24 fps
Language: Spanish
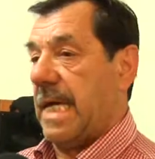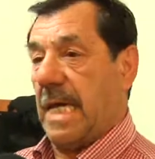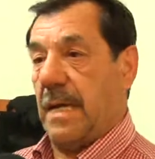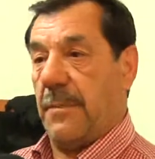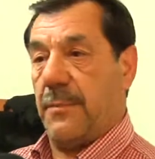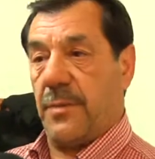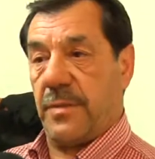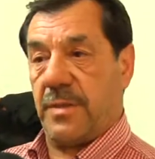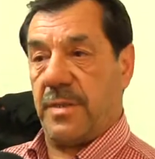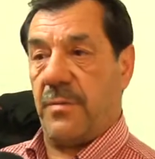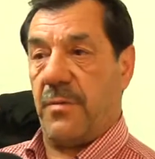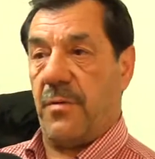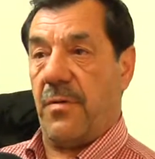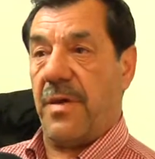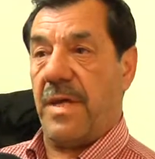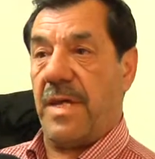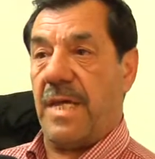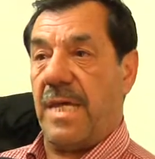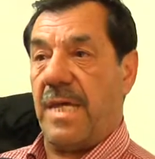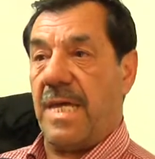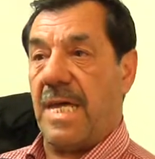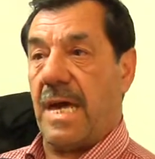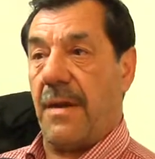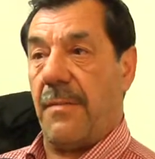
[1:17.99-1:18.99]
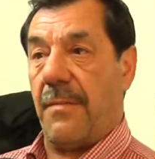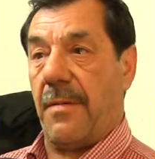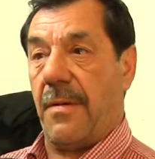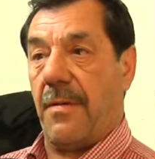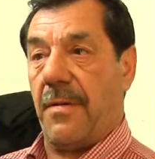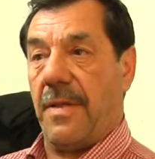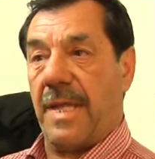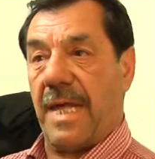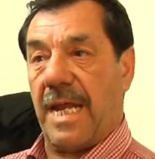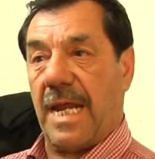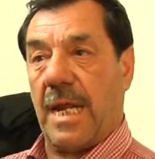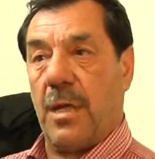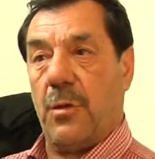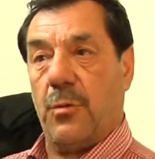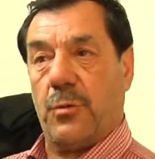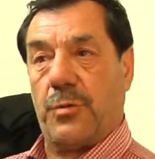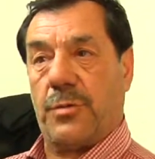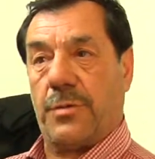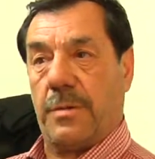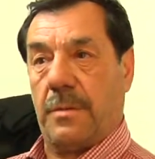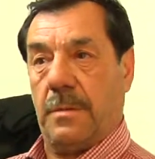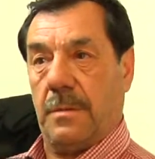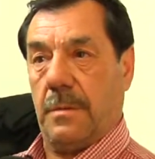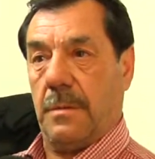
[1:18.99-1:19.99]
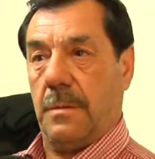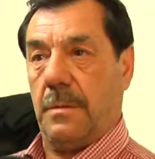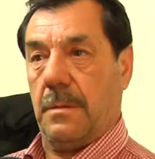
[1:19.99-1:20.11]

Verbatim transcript: el próximo viernes ya vamos a dar a luz